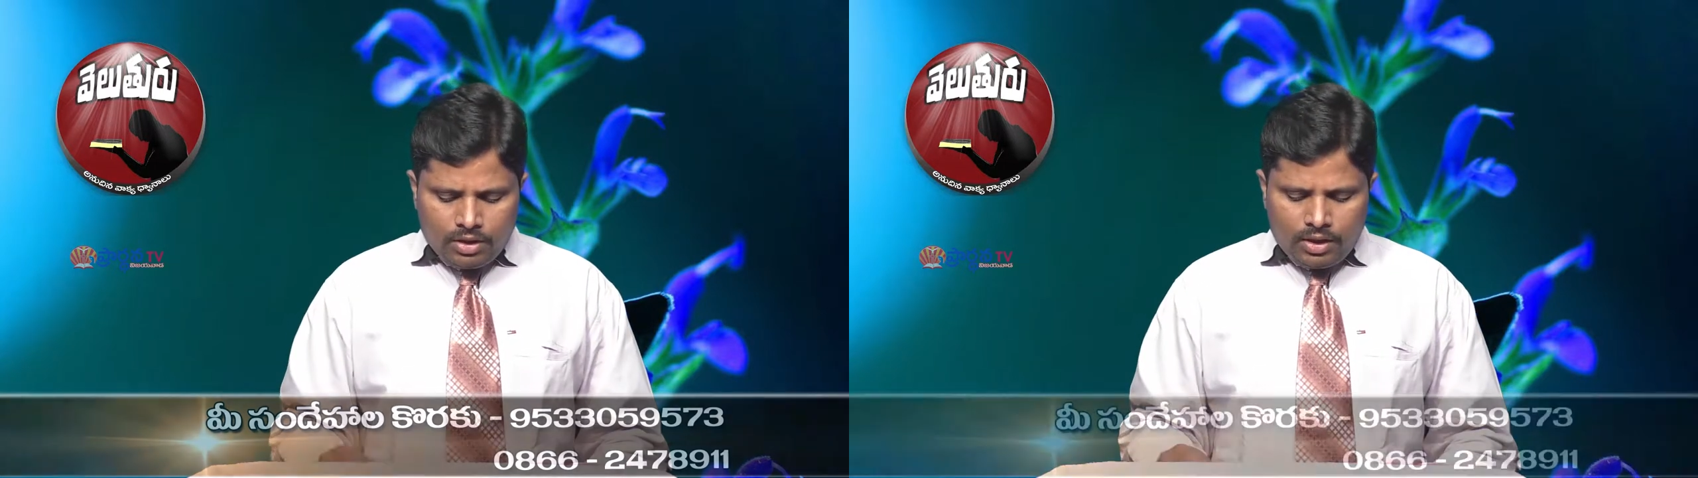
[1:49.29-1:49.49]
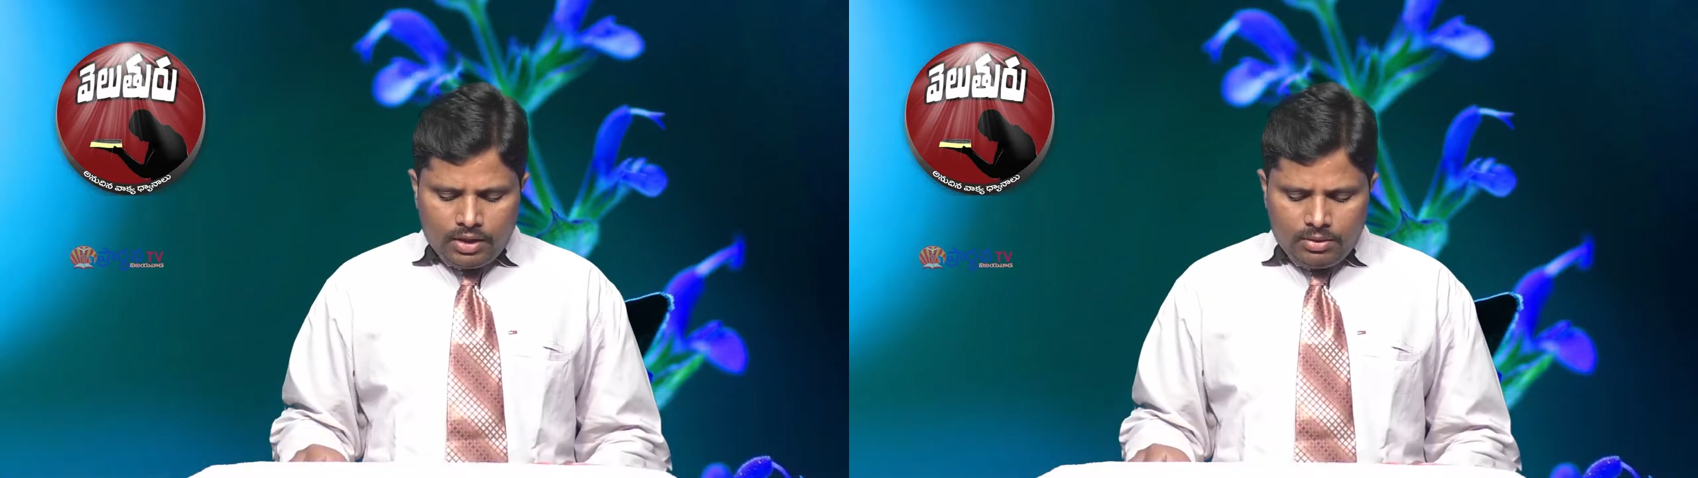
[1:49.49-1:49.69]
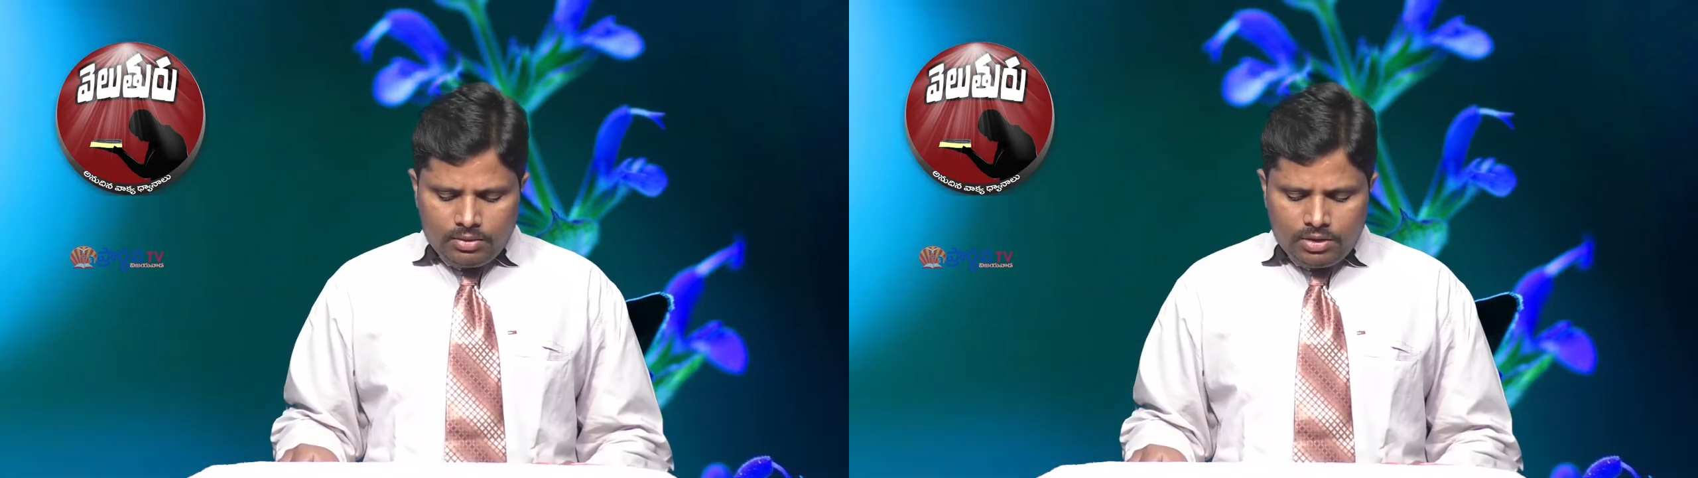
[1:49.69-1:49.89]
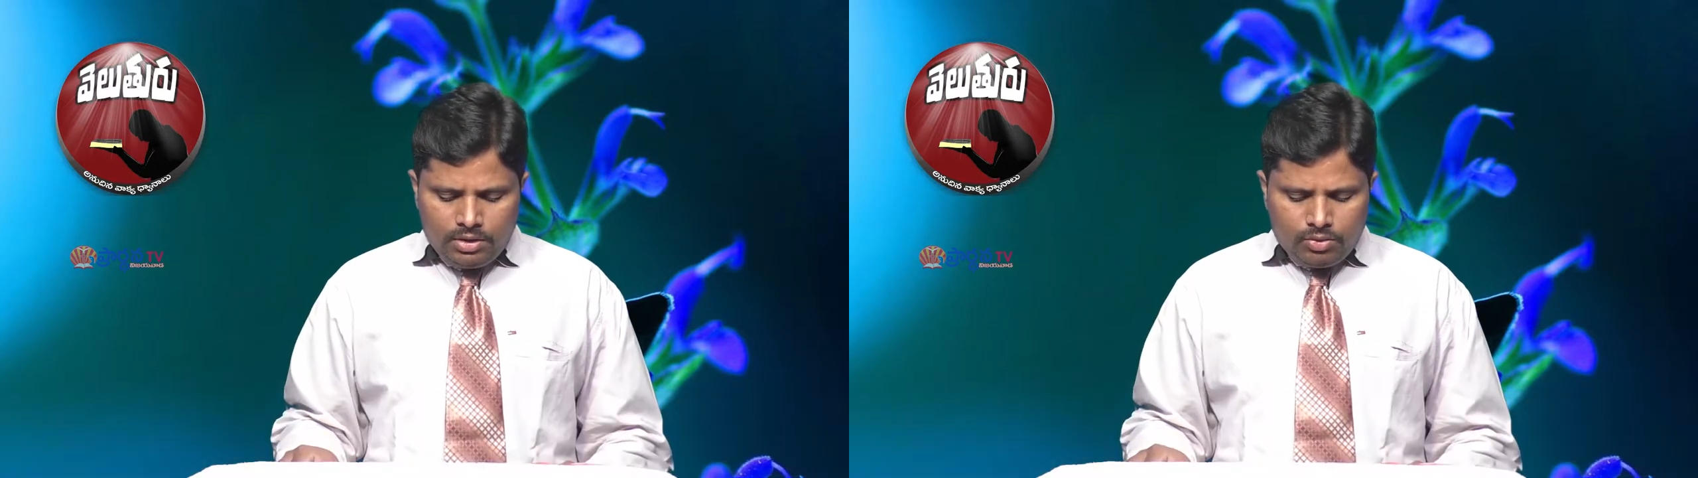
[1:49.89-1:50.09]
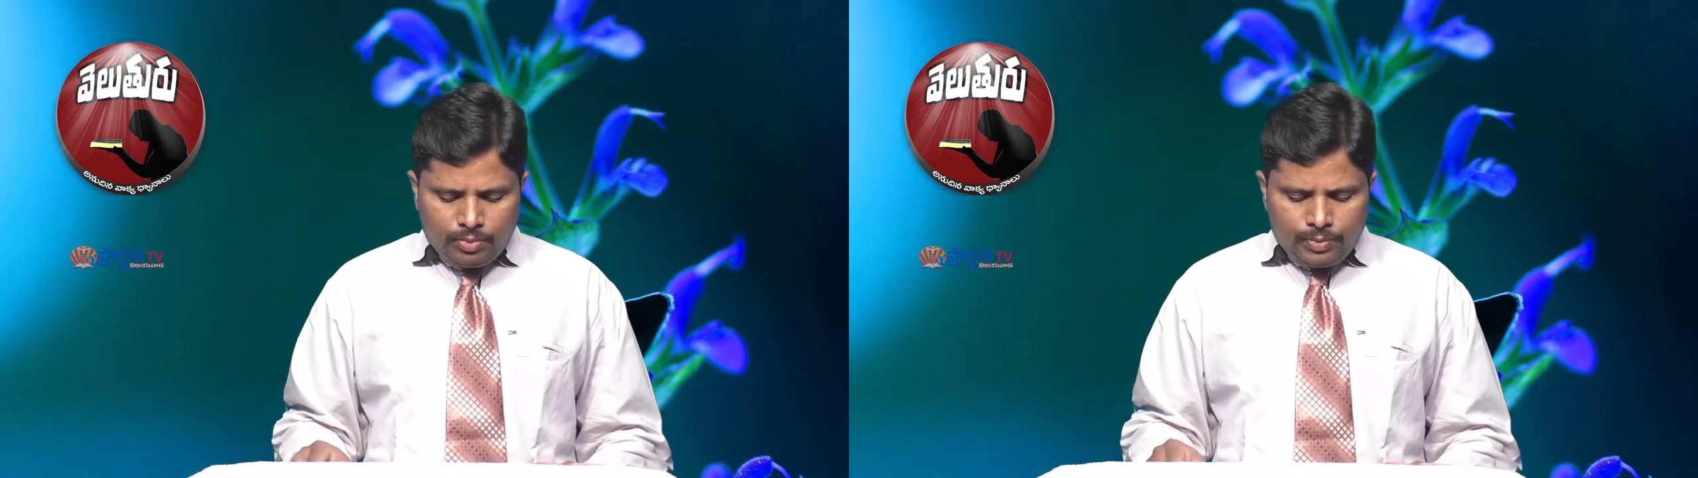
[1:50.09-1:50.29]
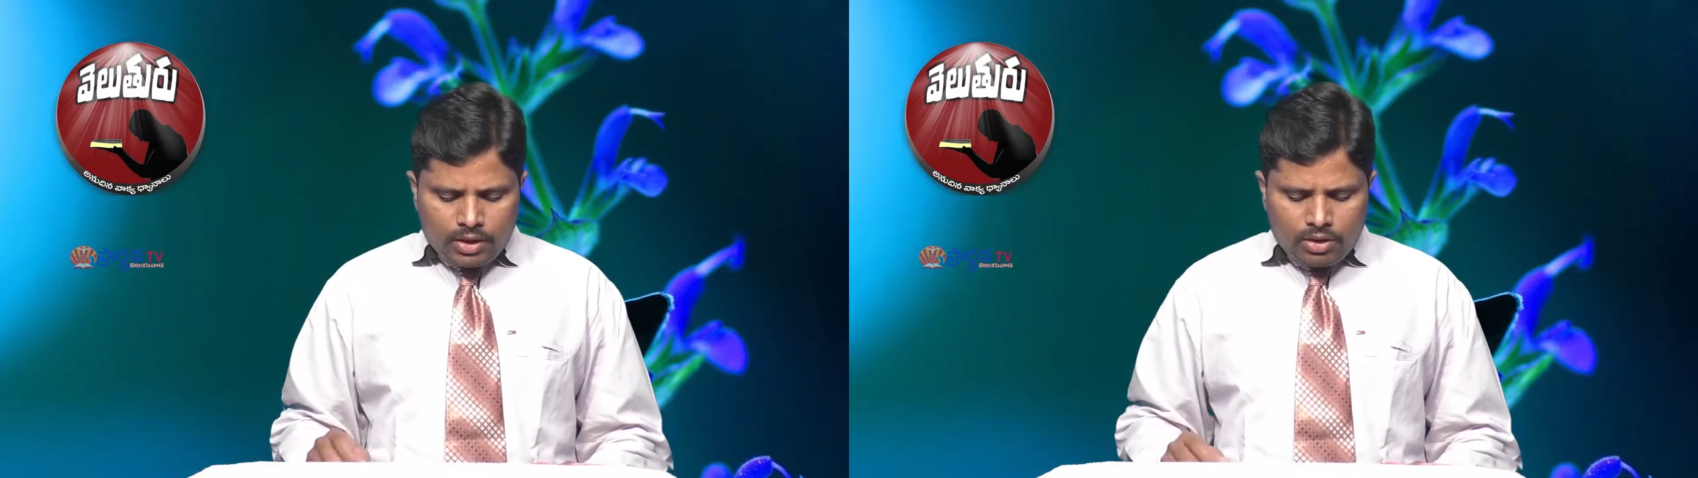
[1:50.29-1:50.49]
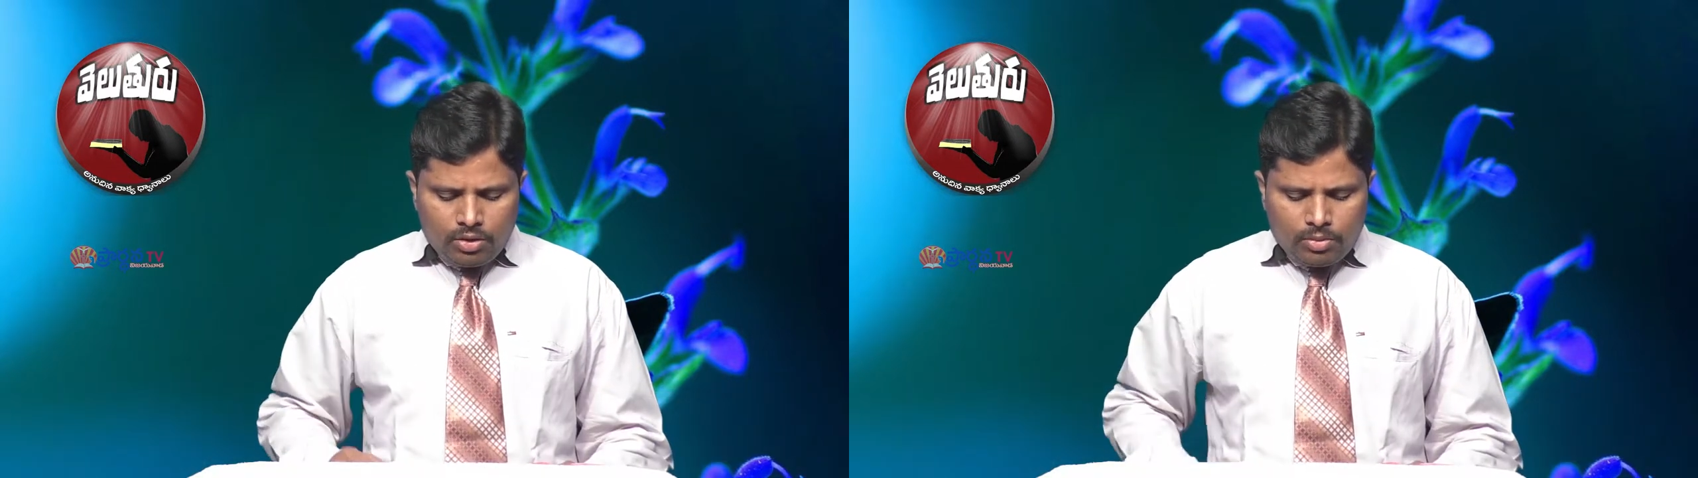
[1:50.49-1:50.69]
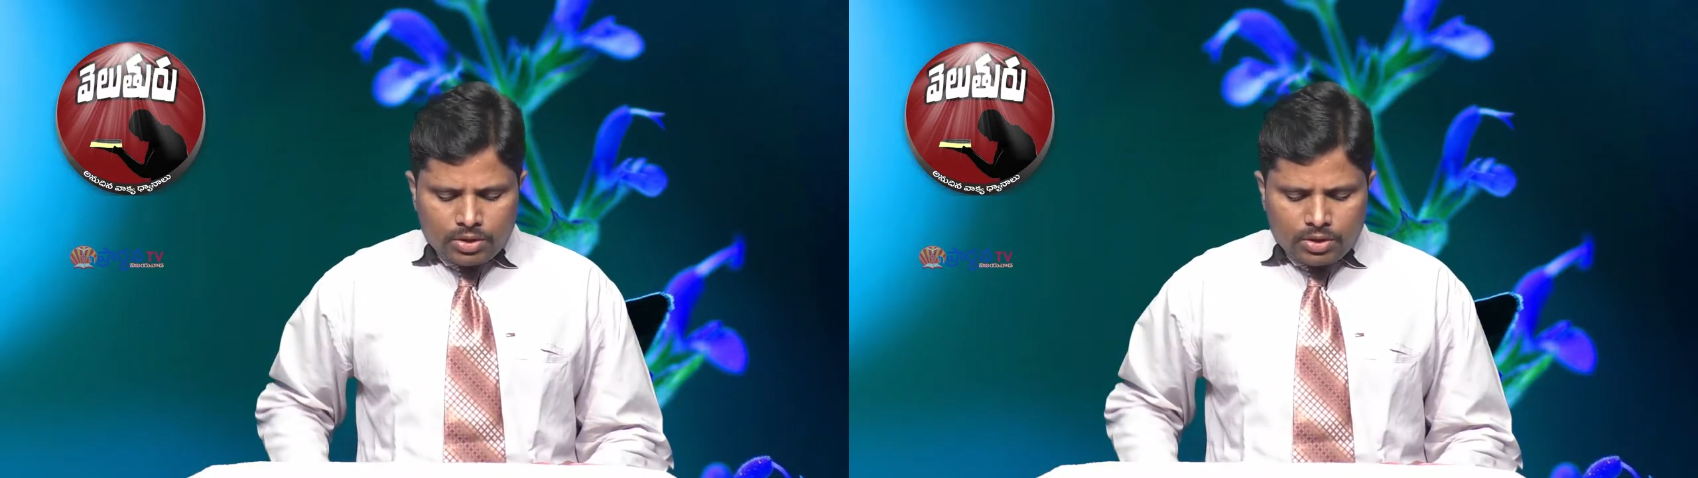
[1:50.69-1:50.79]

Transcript: రండి ఈ ఉపమానాల్లో